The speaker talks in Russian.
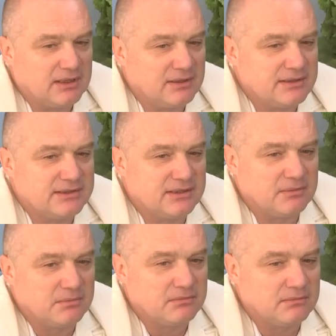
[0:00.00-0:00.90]

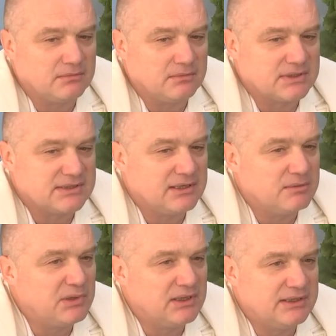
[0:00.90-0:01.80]
родителям оставить
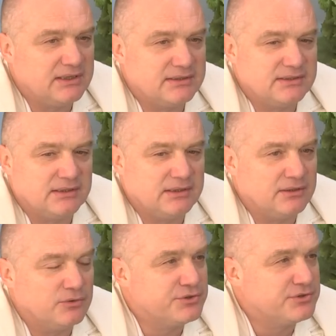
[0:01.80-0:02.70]
было негде. И
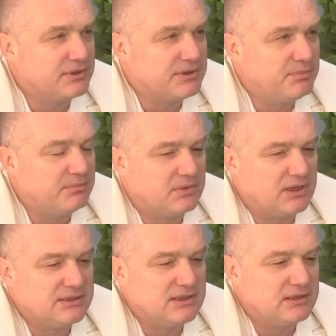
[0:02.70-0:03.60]
ночью они
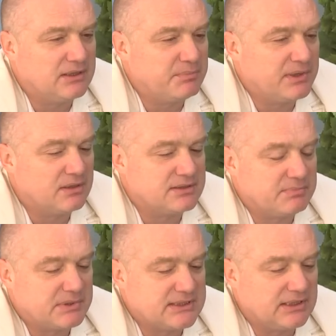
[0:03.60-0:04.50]
ходили на операции
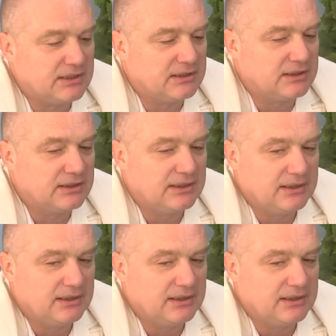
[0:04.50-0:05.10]
постоянно.